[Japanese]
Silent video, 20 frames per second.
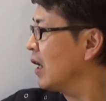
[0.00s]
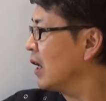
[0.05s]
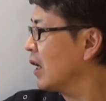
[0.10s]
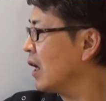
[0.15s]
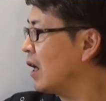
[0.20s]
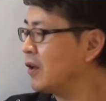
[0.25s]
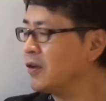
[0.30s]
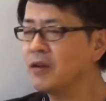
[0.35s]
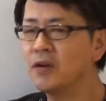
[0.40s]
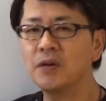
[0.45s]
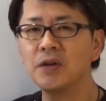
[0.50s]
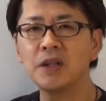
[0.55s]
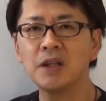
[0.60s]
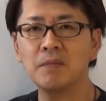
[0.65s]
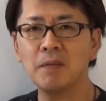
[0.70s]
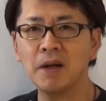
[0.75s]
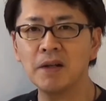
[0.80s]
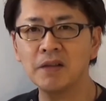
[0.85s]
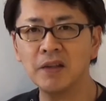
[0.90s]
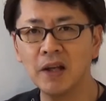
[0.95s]
風邪をひ
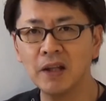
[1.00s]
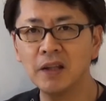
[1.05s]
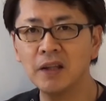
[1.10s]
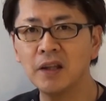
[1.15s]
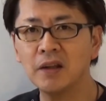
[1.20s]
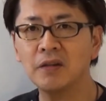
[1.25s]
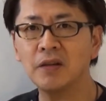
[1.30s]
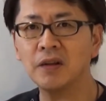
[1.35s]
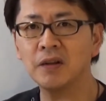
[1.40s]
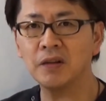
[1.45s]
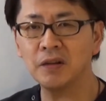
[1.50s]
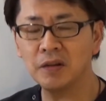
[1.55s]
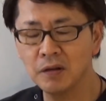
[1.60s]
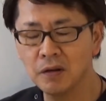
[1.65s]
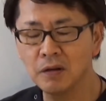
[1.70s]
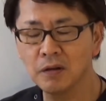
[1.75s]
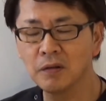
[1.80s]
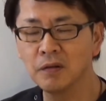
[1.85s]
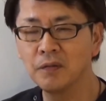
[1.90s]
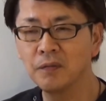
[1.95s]
きましたってやつで
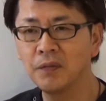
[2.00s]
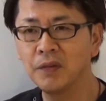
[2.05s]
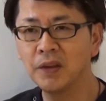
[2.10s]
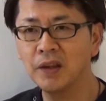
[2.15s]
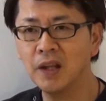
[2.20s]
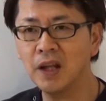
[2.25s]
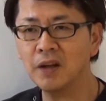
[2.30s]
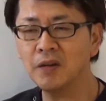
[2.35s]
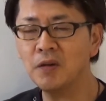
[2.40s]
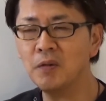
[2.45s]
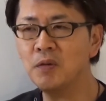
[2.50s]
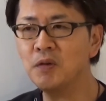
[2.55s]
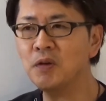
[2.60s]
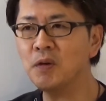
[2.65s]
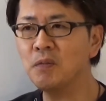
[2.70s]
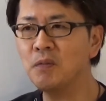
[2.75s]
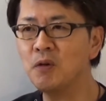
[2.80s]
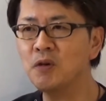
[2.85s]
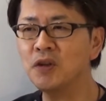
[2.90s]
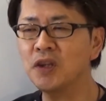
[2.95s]
す。だからそも
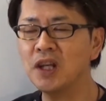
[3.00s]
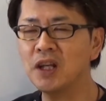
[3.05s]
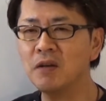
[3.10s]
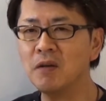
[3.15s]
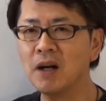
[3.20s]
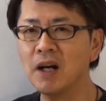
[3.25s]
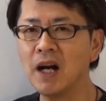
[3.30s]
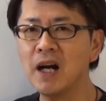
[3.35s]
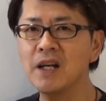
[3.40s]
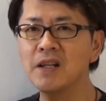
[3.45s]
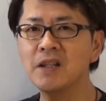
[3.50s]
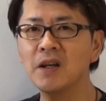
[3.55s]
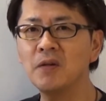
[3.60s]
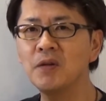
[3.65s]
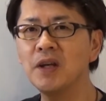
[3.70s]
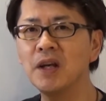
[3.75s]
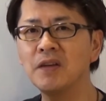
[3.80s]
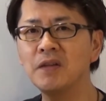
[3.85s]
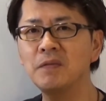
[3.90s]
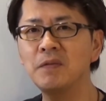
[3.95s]
そも目的は会社を
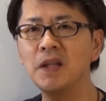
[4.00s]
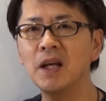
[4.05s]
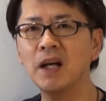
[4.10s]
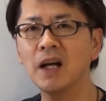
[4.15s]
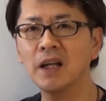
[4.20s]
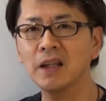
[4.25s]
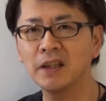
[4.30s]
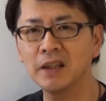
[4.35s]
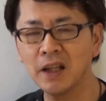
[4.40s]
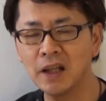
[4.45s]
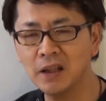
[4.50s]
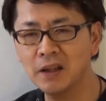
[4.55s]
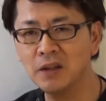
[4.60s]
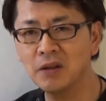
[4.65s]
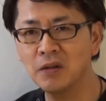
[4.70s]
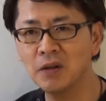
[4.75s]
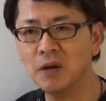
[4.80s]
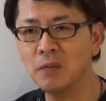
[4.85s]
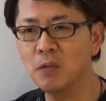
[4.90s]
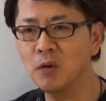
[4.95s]
休みたかったって
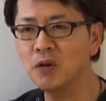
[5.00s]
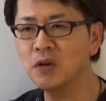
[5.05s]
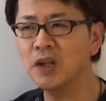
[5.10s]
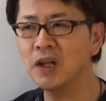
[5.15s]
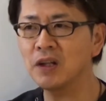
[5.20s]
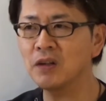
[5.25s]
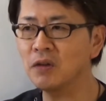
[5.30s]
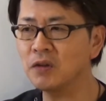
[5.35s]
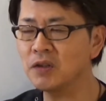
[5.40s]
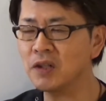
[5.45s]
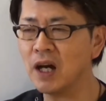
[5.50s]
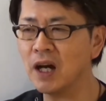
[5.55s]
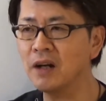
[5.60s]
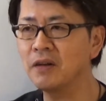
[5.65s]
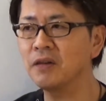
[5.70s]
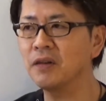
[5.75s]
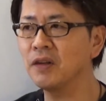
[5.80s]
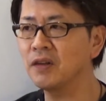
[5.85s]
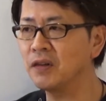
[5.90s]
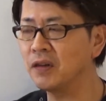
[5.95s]
いうのが目的としてあ
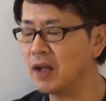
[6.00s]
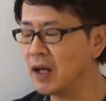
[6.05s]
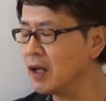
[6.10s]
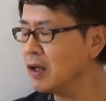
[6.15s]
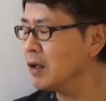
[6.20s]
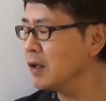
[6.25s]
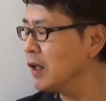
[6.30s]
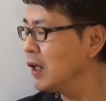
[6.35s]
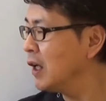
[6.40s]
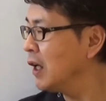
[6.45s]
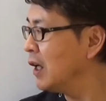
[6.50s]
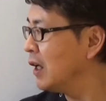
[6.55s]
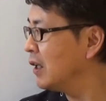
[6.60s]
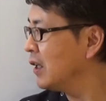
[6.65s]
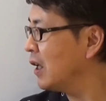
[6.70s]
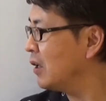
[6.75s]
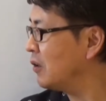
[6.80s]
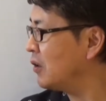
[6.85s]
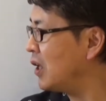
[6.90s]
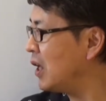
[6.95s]
るんですね
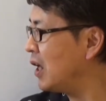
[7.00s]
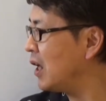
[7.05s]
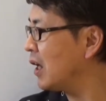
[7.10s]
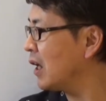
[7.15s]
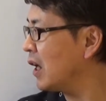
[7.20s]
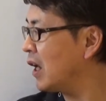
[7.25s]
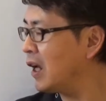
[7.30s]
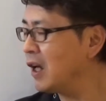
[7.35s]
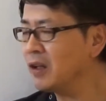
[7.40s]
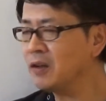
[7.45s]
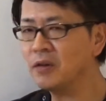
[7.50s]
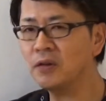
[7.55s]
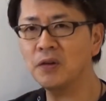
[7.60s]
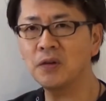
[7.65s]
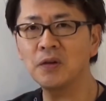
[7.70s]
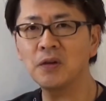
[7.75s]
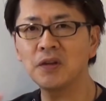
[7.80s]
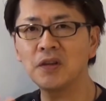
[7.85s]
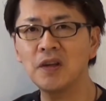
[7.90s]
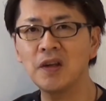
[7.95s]
なので、えーと、そ
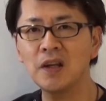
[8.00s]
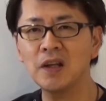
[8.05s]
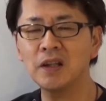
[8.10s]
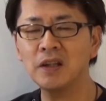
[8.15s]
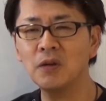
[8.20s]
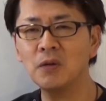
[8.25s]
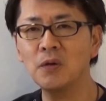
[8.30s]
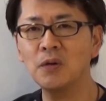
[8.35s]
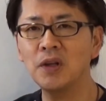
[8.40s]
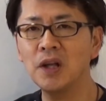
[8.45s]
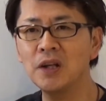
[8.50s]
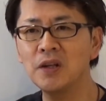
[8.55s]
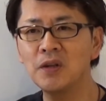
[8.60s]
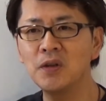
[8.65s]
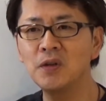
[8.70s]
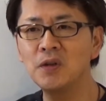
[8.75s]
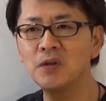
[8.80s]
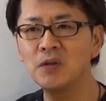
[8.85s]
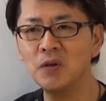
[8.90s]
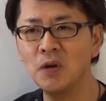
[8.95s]
の正当な
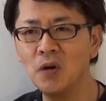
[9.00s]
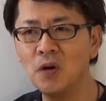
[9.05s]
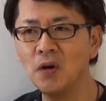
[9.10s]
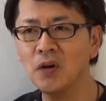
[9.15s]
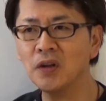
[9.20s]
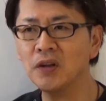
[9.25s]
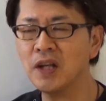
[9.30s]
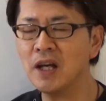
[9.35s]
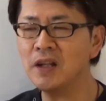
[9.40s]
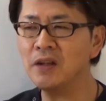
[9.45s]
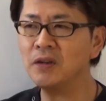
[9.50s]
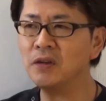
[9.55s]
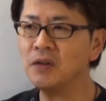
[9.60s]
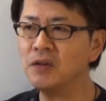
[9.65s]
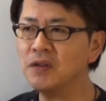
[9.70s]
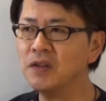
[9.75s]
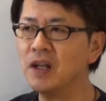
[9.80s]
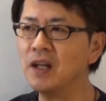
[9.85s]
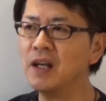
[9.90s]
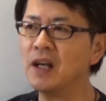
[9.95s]
理由をちゃんと
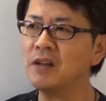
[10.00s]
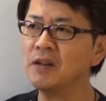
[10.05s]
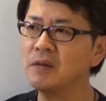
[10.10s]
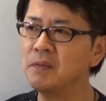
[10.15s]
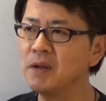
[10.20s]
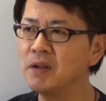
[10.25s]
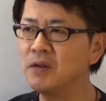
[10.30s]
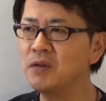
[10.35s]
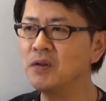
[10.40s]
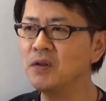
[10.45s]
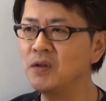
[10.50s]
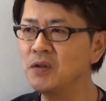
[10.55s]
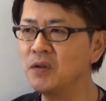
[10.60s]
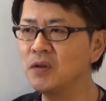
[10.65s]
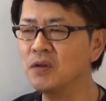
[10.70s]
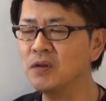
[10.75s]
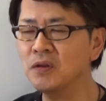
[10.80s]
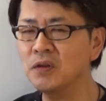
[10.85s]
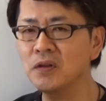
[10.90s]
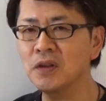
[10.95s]
した休める理由
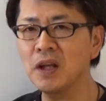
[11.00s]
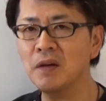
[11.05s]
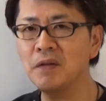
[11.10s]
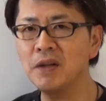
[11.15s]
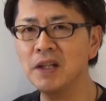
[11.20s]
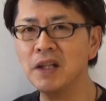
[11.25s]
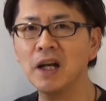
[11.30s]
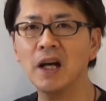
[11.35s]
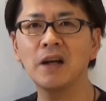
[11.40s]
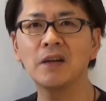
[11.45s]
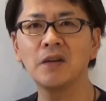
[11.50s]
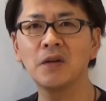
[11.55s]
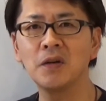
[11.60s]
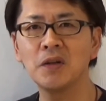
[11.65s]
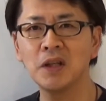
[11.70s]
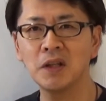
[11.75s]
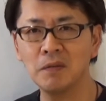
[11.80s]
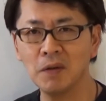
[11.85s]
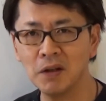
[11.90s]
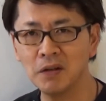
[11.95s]
を作るために風邪を
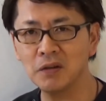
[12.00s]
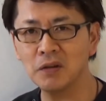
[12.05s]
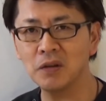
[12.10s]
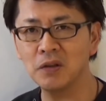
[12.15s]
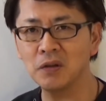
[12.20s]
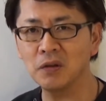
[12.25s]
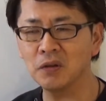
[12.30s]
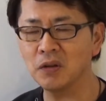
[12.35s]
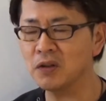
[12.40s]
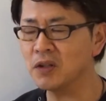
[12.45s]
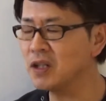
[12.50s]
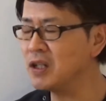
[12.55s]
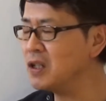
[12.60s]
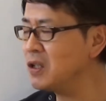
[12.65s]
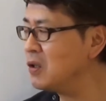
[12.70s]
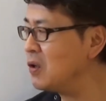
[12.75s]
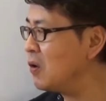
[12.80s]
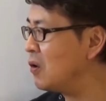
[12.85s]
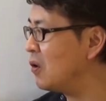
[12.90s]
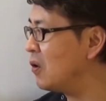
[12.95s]
ひきますっていうことは非
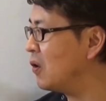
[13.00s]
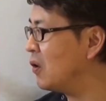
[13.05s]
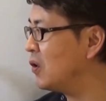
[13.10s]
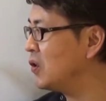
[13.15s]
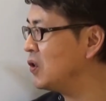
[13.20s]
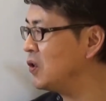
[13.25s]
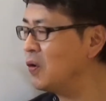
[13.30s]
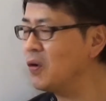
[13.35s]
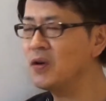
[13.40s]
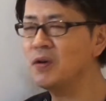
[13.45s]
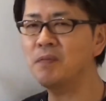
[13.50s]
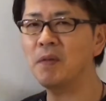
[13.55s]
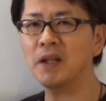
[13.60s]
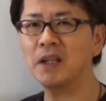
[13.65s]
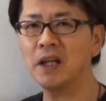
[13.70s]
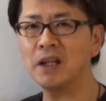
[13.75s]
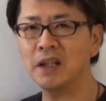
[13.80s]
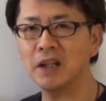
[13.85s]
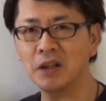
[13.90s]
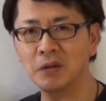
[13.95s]
常に多い
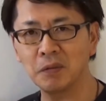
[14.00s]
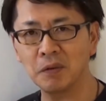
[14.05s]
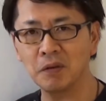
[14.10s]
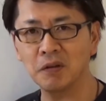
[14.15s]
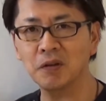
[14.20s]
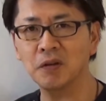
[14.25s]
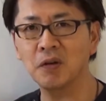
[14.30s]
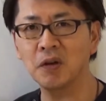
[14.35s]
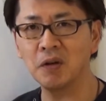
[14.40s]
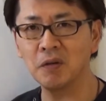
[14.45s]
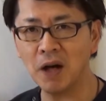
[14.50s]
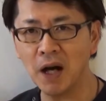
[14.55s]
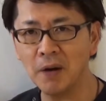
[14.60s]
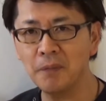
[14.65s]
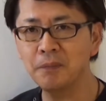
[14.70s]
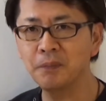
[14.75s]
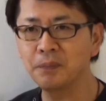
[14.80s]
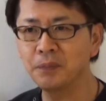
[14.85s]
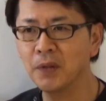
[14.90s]
パターンだと思いますこれは